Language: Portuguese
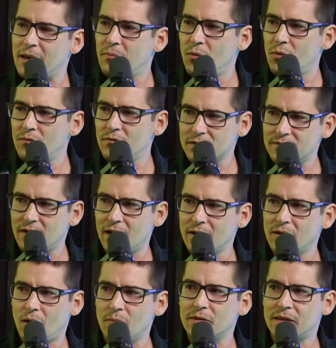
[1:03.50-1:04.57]
bom, você
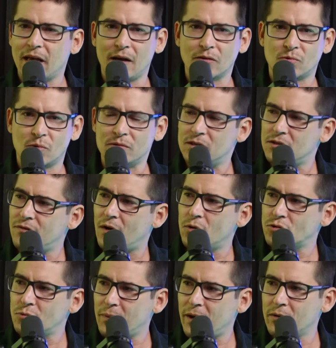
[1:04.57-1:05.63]
vai obter as coisas de valor
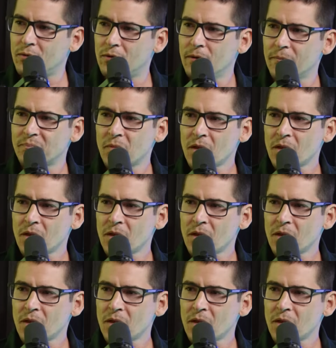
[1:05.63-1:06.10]
superior.